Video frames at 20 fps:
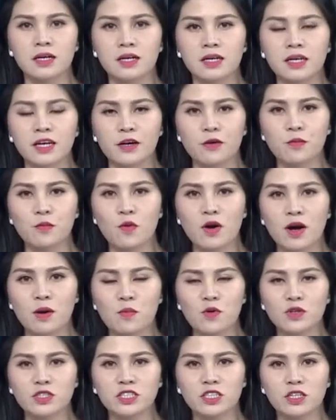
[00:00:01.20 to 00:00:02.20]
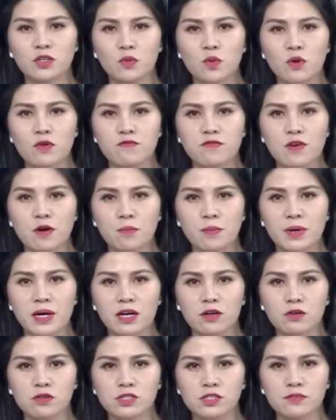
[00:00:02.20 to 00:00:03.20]
Ngày hôm qua, Bộ trưởng Quốc phòng
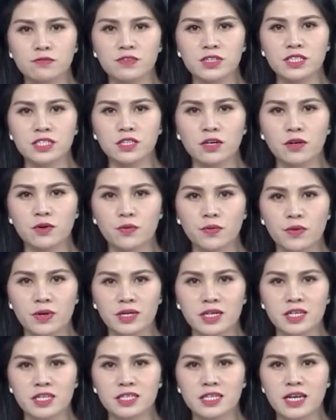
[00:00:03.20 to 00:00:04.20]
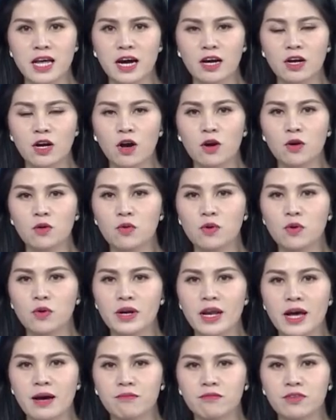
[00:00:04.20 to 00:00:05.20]
Belarus Viktor Krenin đã có cuộc
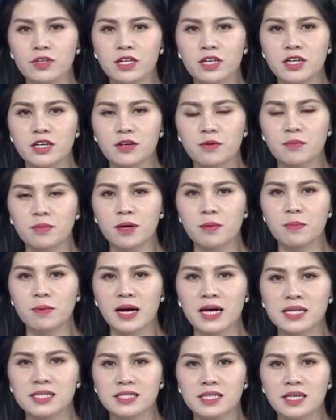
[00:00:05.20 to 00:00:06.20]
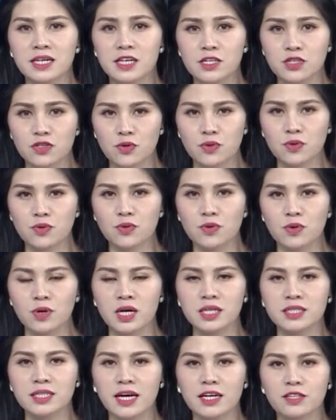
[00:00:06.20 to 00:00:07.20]
hội đàm với người đồng cấp Nga Sergei Shoigu
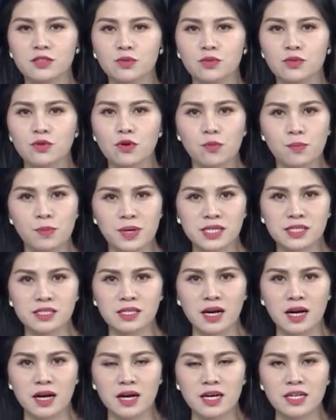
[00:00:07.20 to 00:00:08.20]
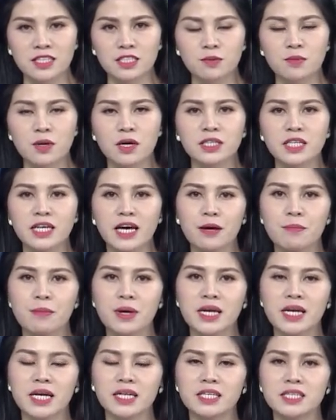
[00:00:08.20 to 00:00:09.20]
tại thủ đô Minsk. Trong đó, thì hai
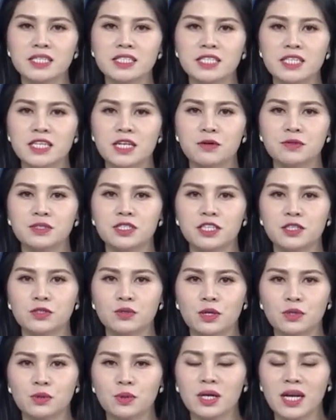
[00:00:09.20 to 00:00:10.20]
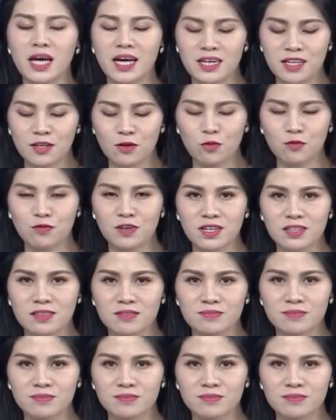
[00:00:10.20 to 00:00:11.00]
bên đã nhất trí điều chỉnh thỏa thuận an ninh khu vực.